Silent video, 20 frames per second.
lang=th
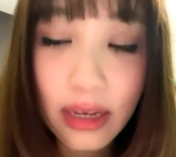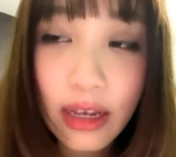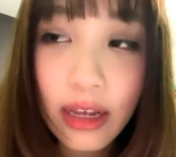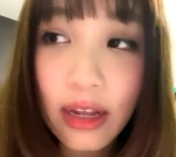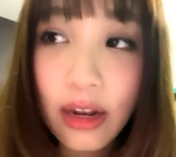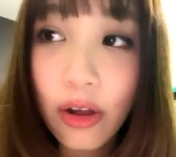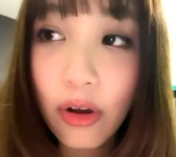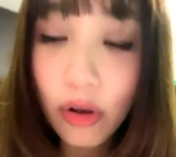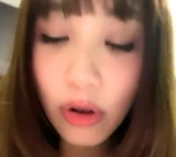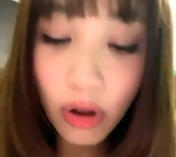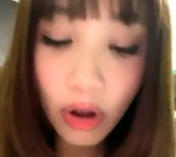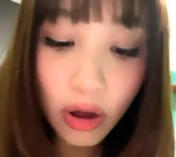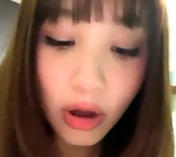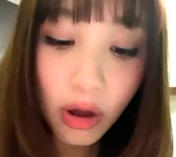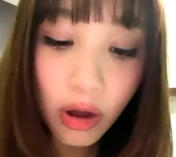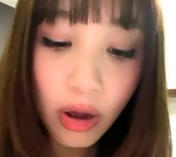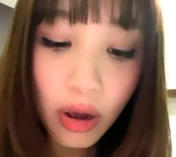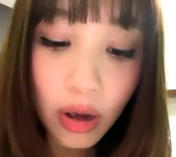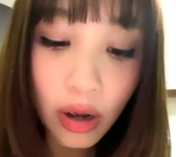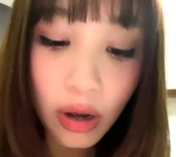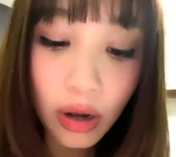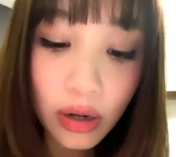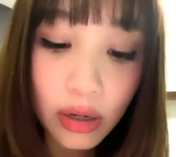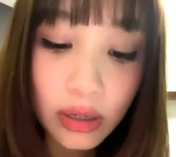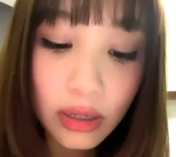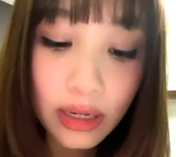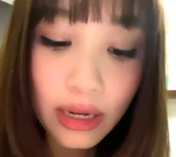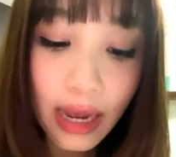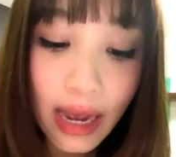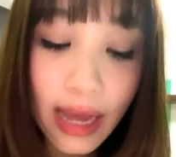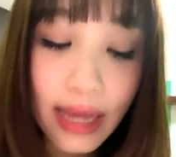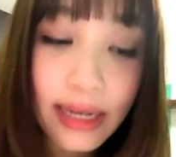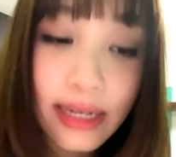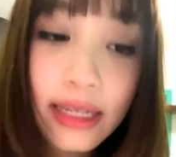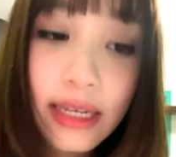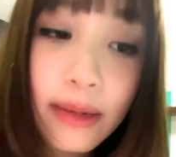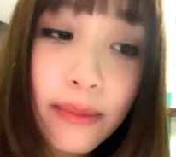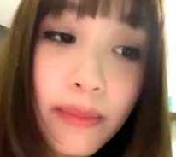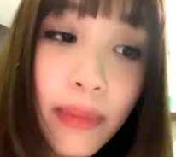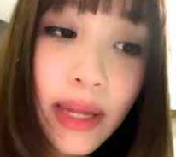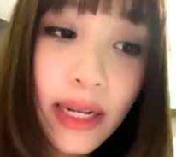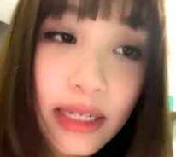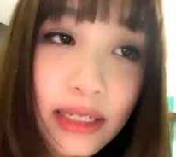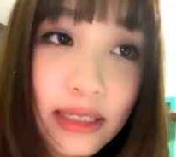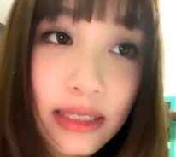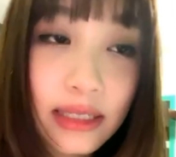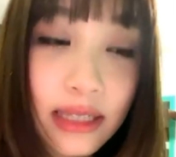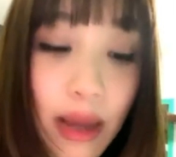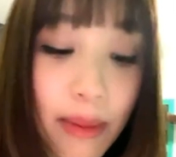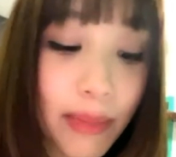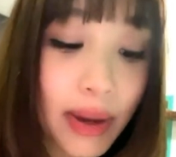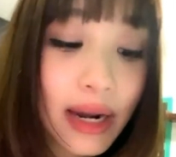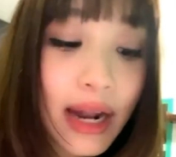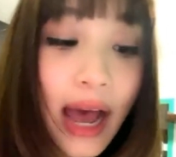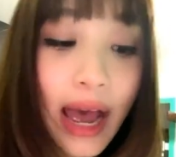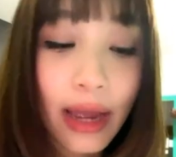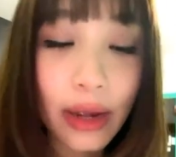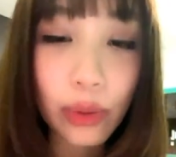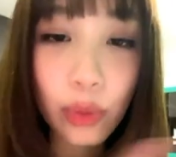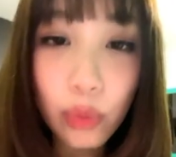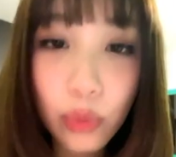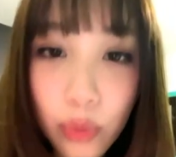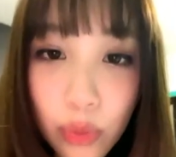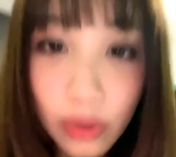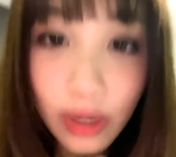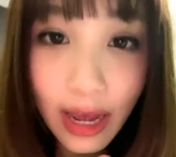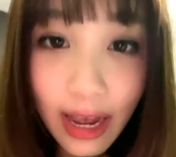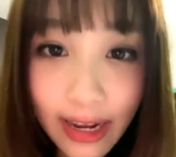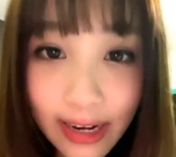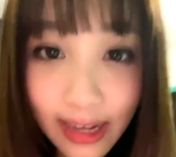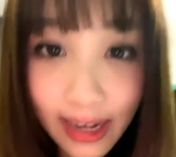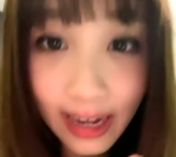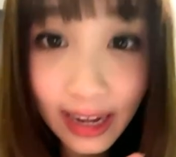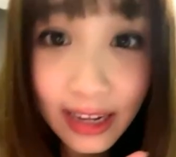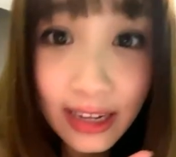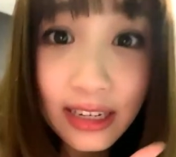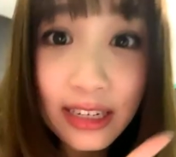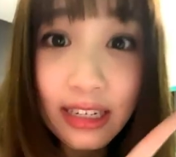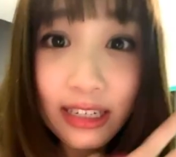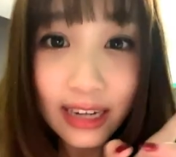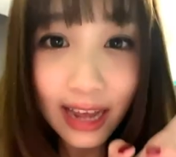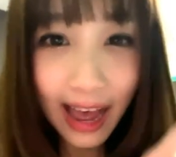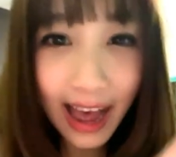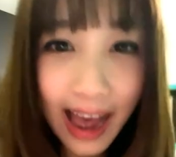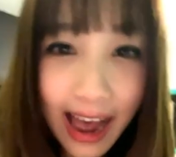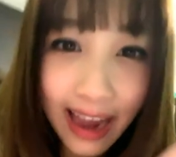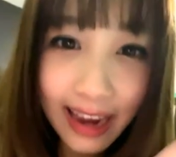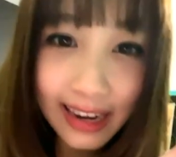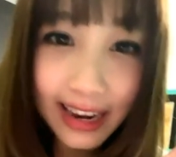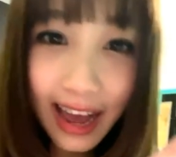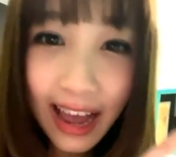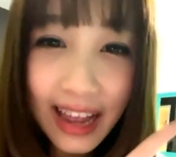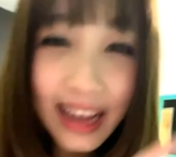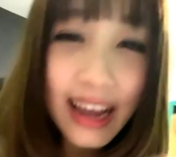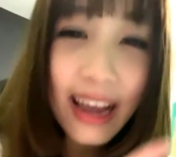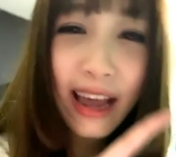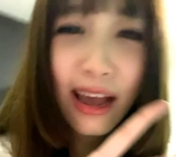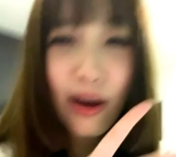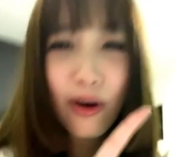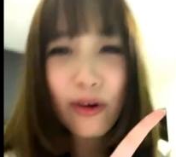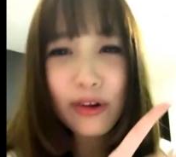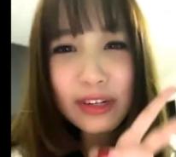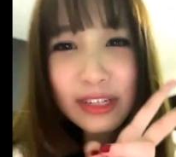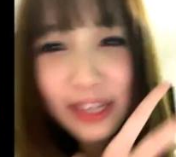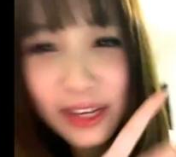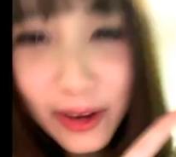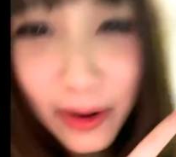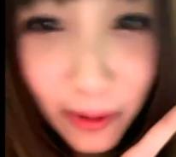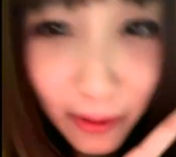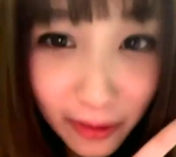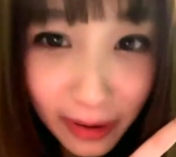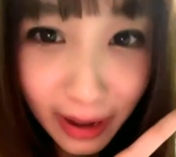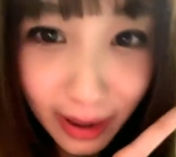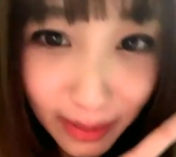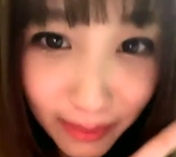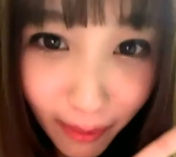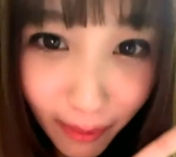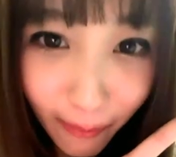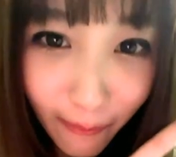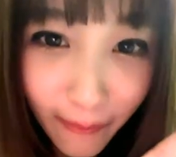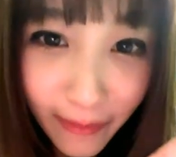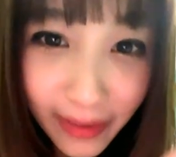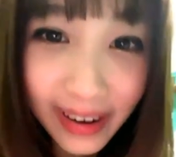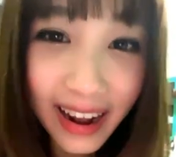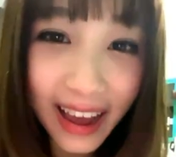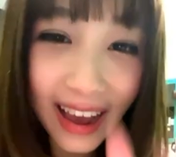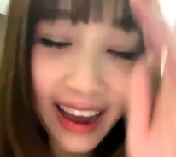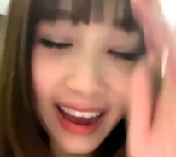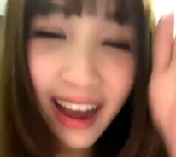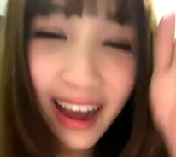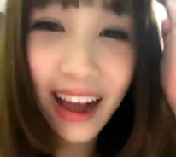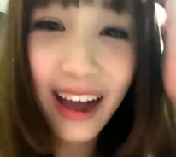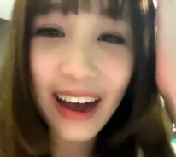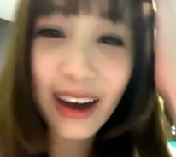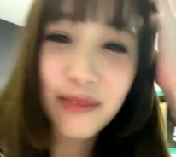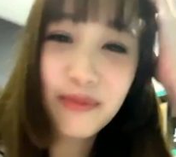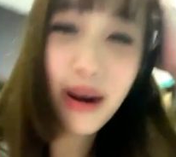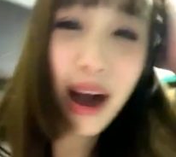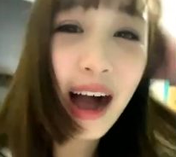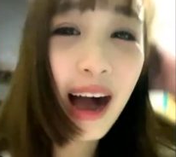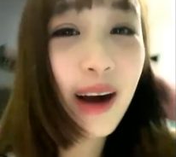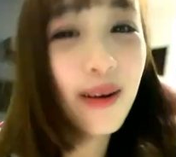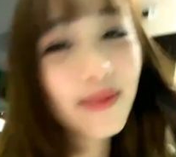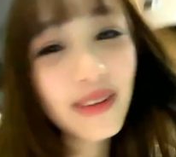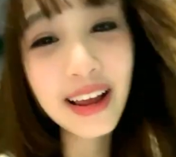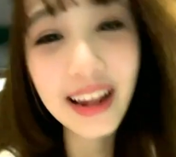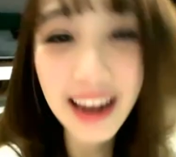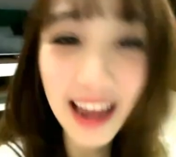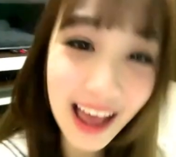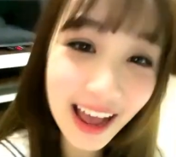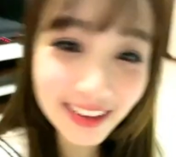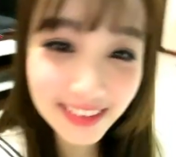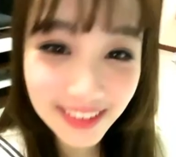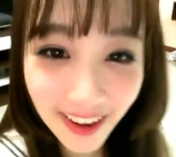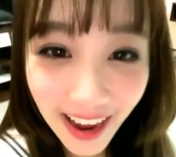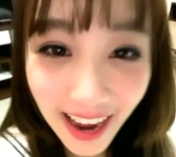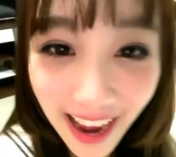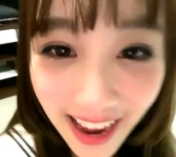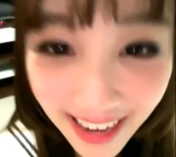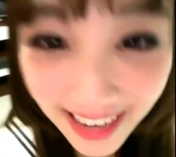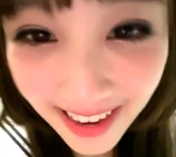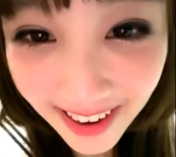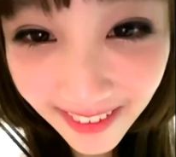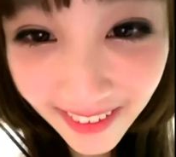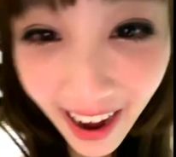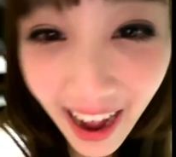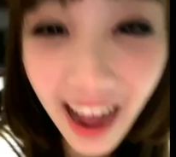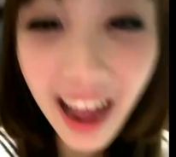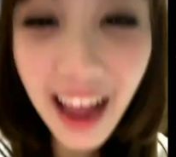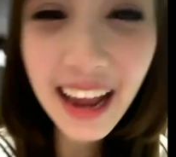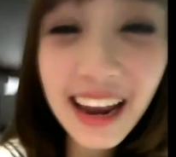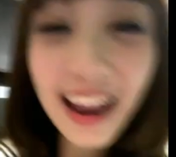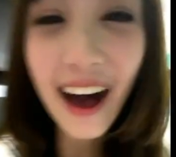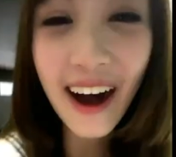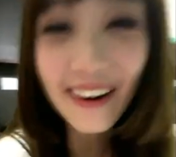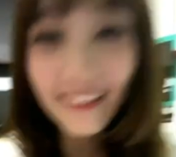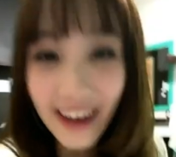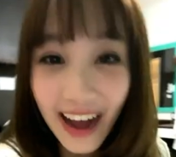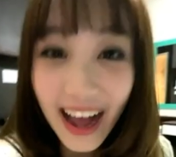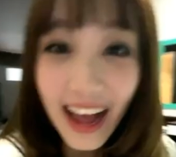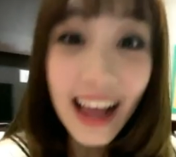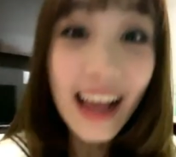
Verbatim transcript: แล้วก็อันที่เป็นสามารถถ่ายคู่ได้นะคะถ่ายได้แค่คนที่อยู่ในบูธนะคะบ้าไปแล้วต้องให้อธิบายแล้วว่า